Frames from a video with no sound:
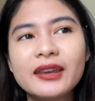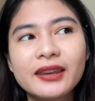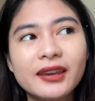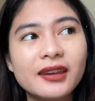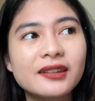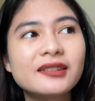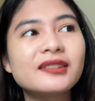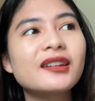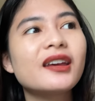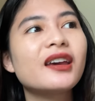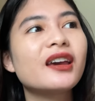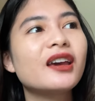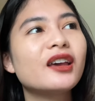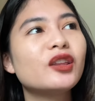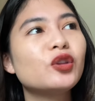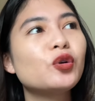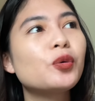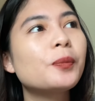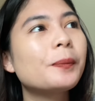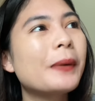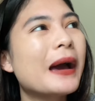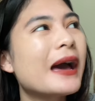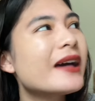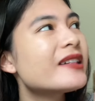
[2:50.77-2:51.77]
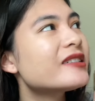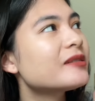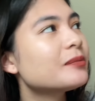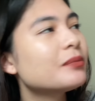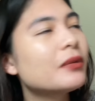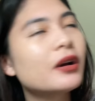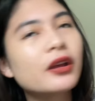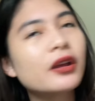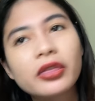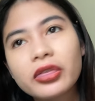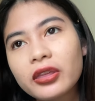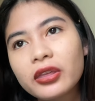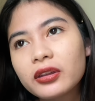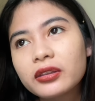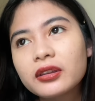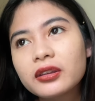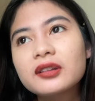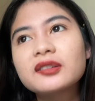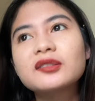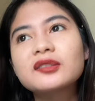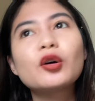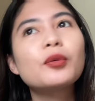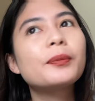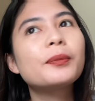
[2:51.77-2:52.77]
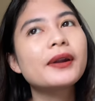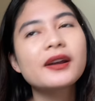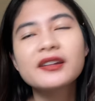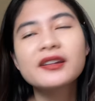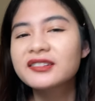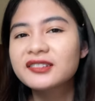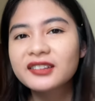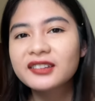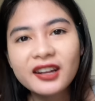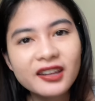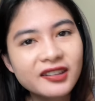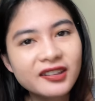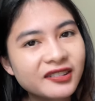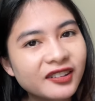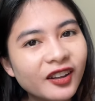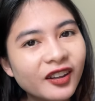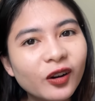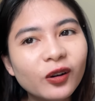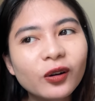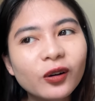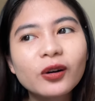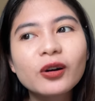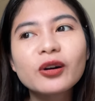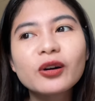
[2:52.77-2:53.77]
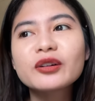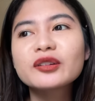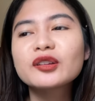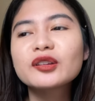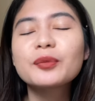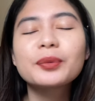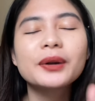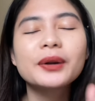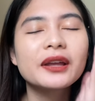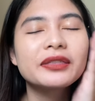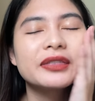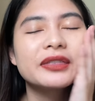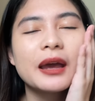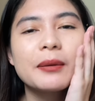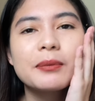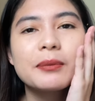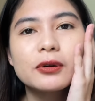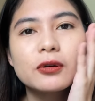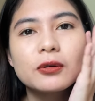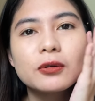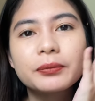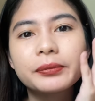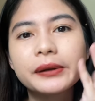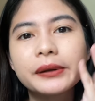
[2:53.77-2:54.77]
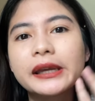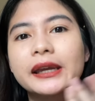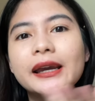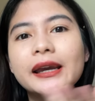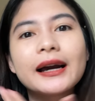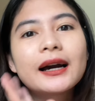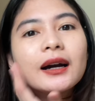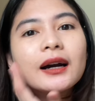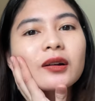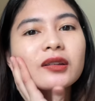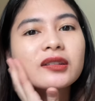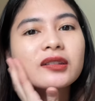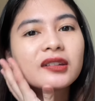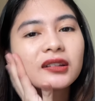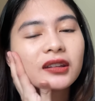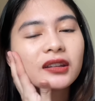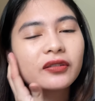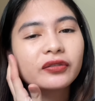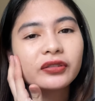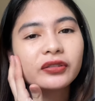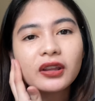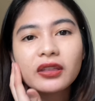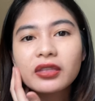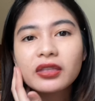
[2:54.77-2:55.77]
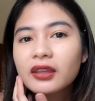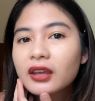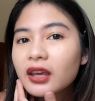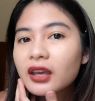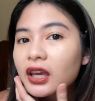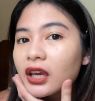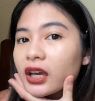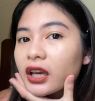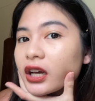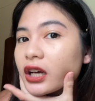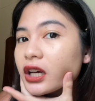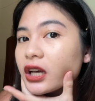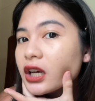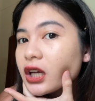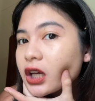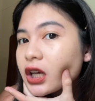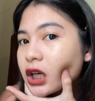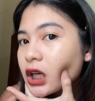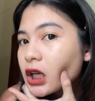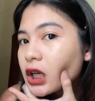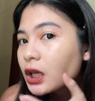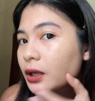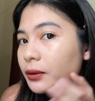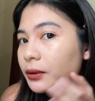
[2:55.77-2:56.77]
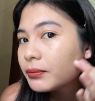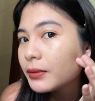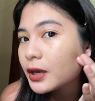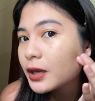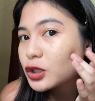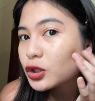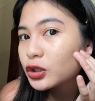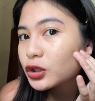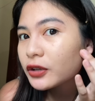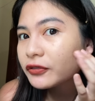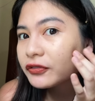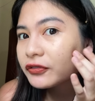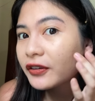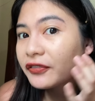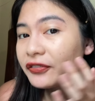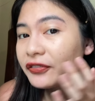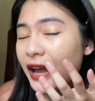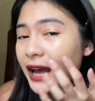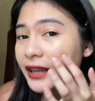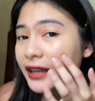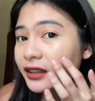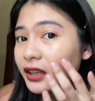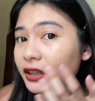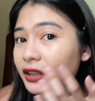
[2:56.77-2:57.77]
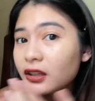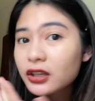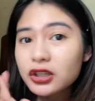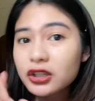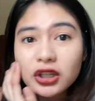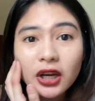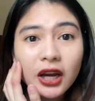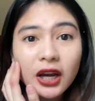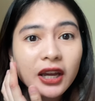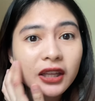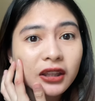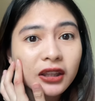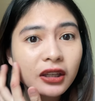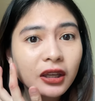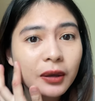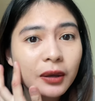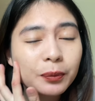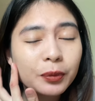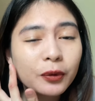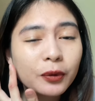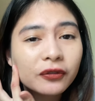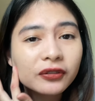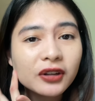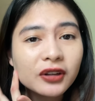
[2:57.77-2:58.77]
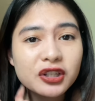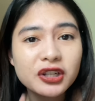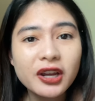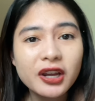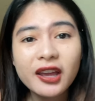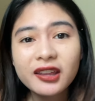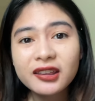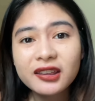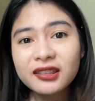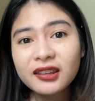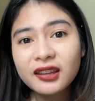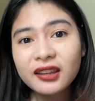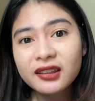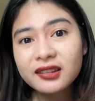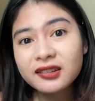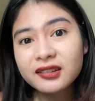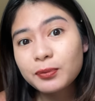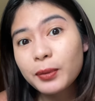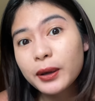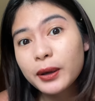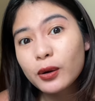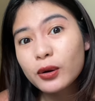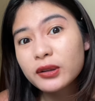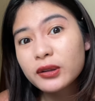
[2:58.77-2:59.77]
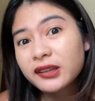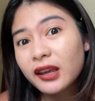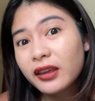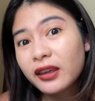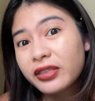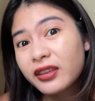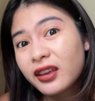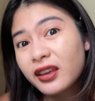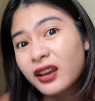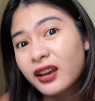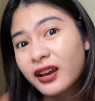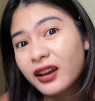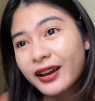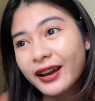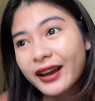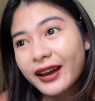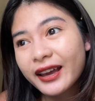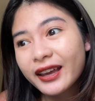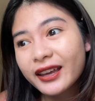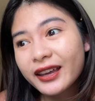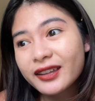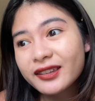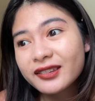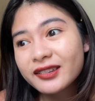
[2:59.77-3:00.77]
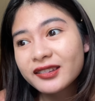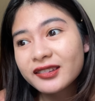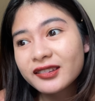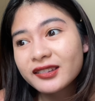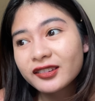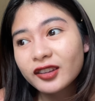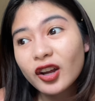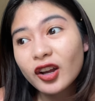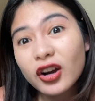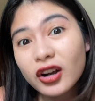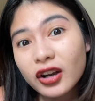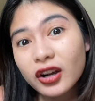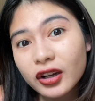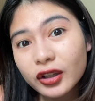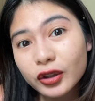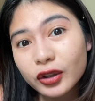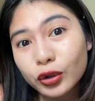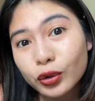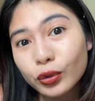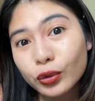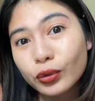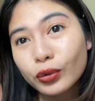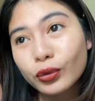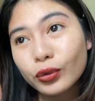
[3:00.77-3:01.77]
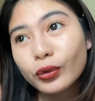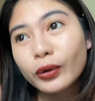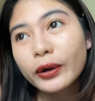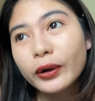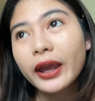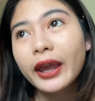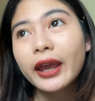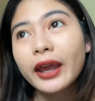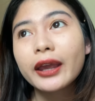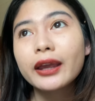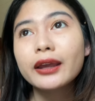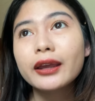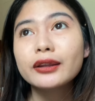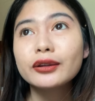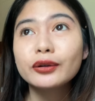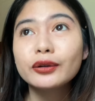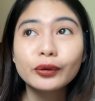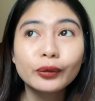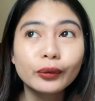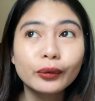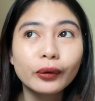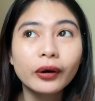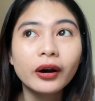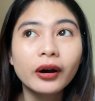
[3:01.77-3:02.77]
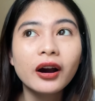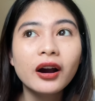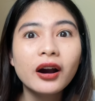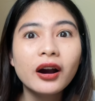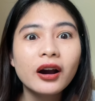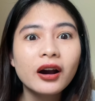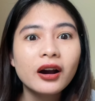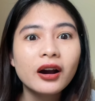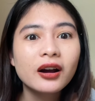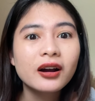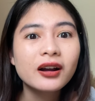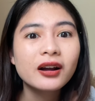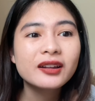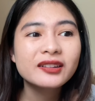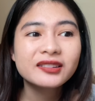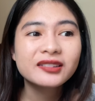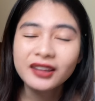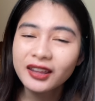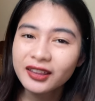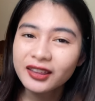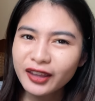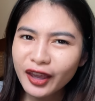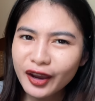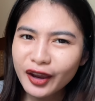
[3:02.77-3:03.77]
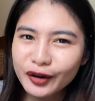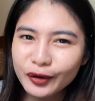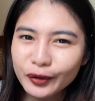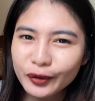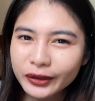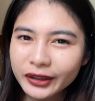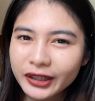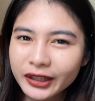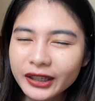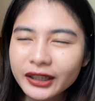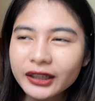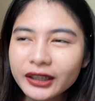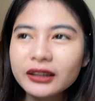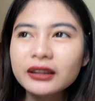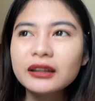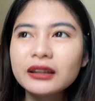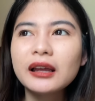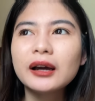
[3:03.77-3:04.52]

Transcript: Kasi nung past month na sobrang stressed ako, sobrang dami kong breakouts and everything, medyo nagpa-flatten na siya and nag-improve na siya. It's because I think I stuck to a new skincare routine.